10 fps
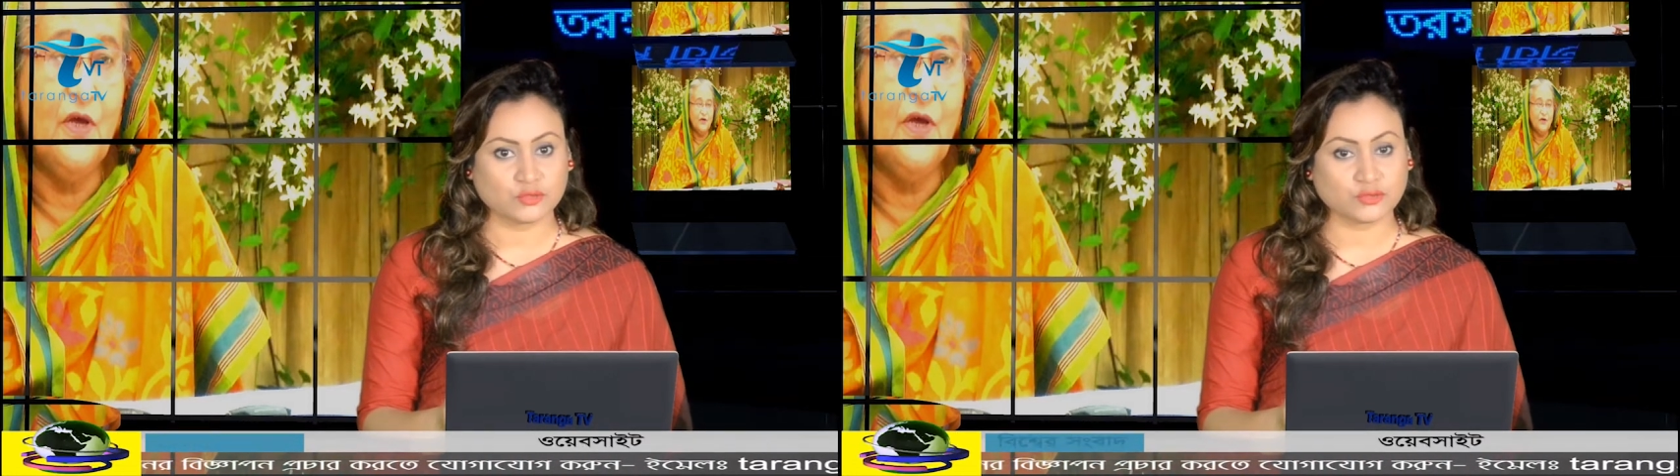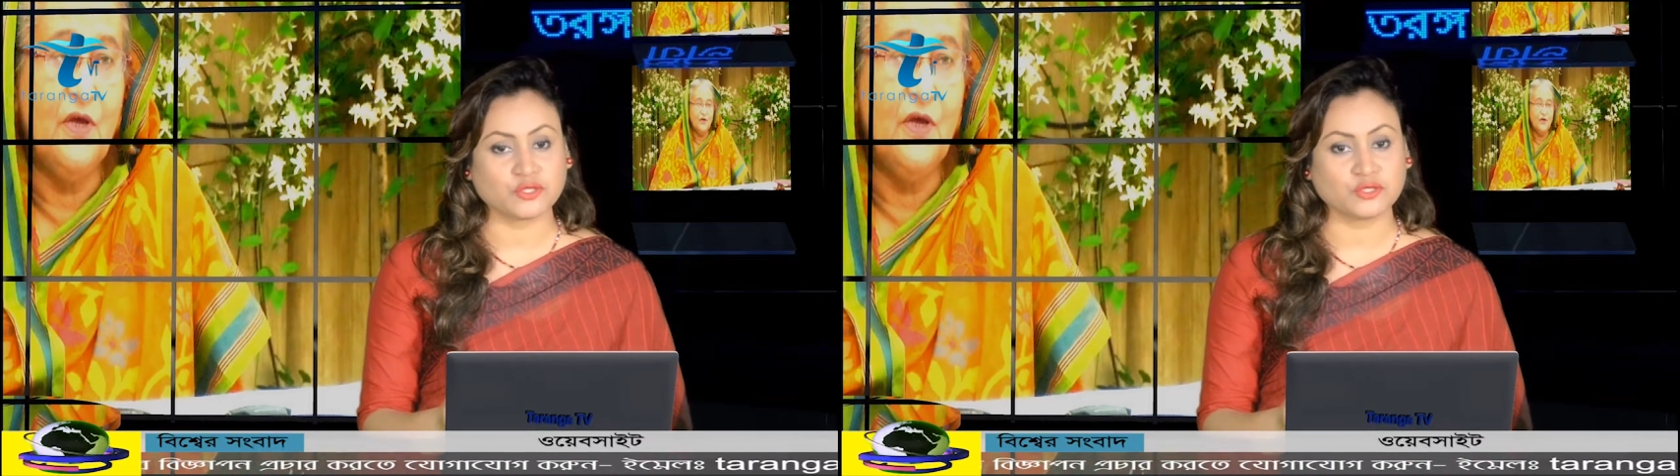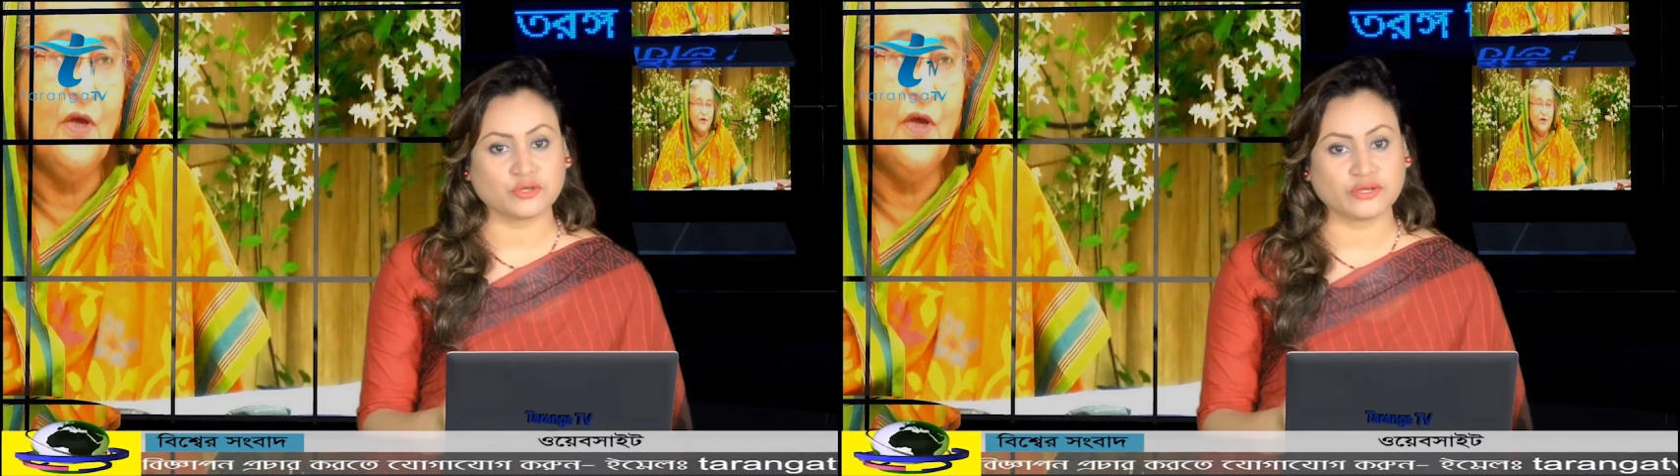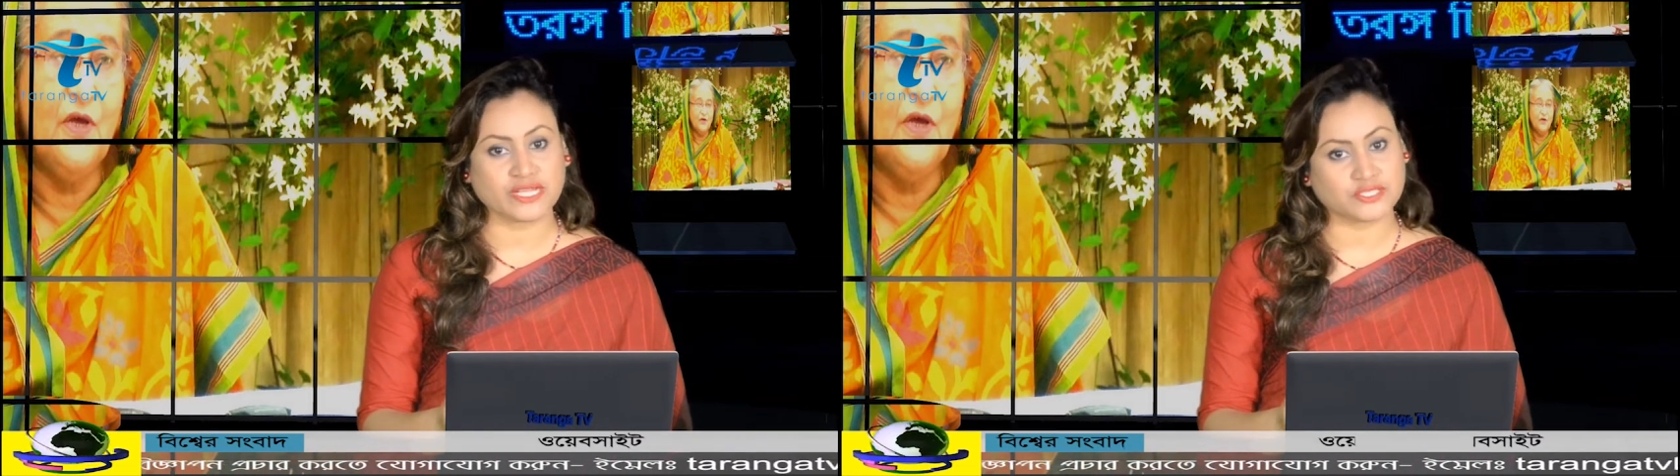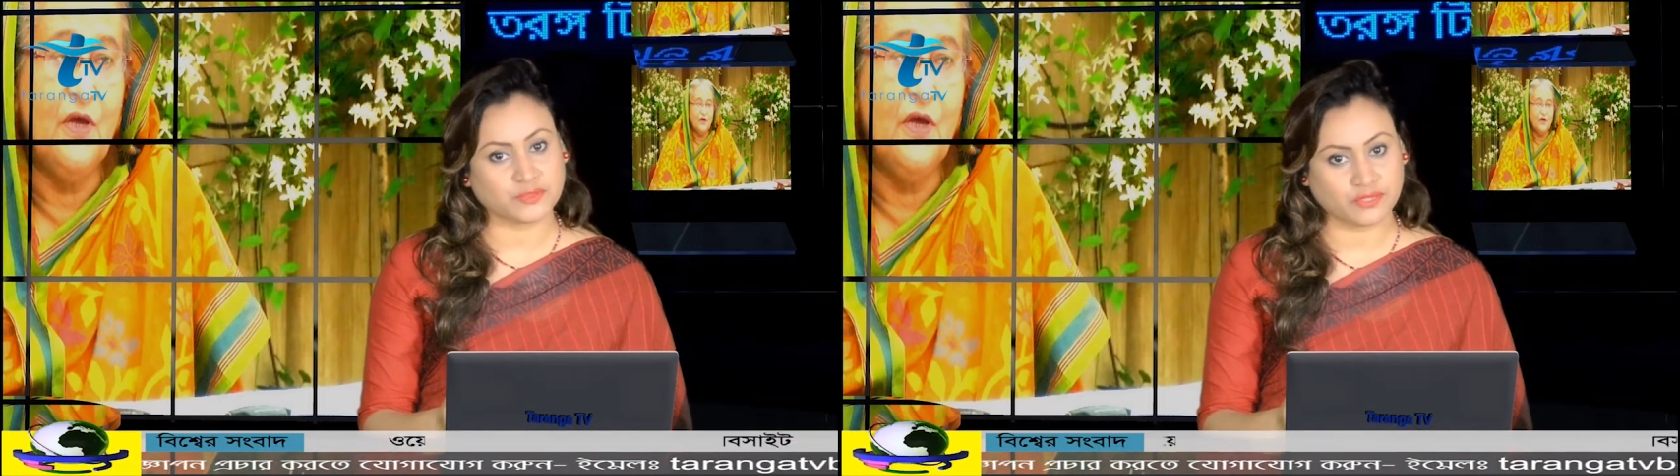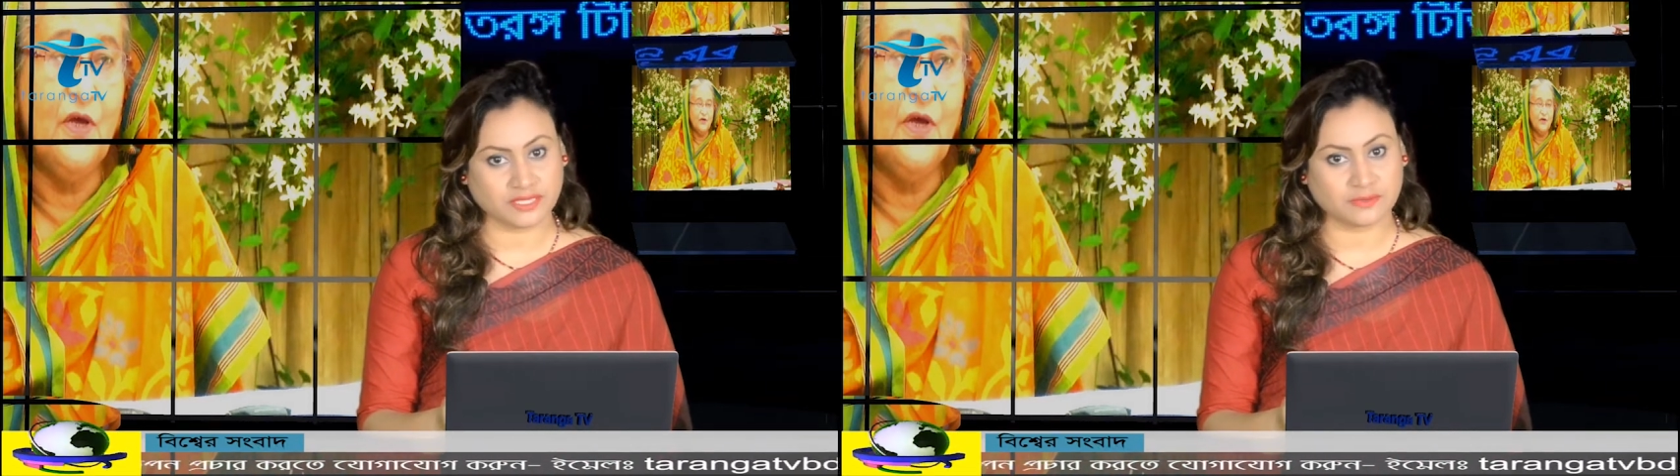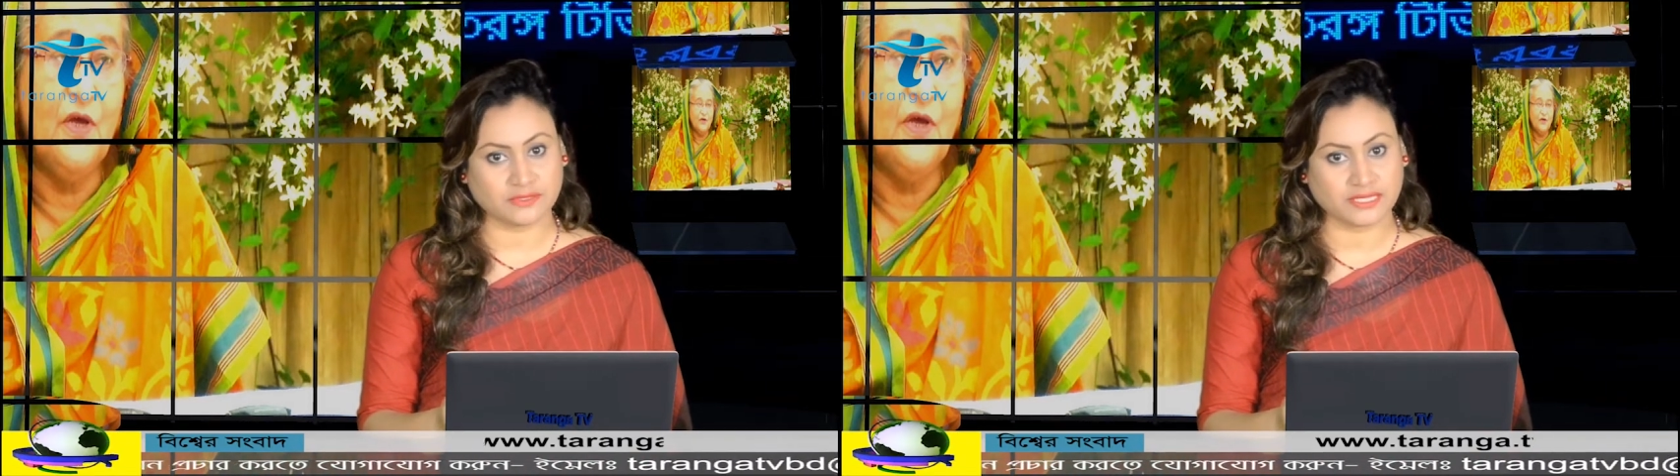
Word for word: উদ্বোধন করে এসব কথা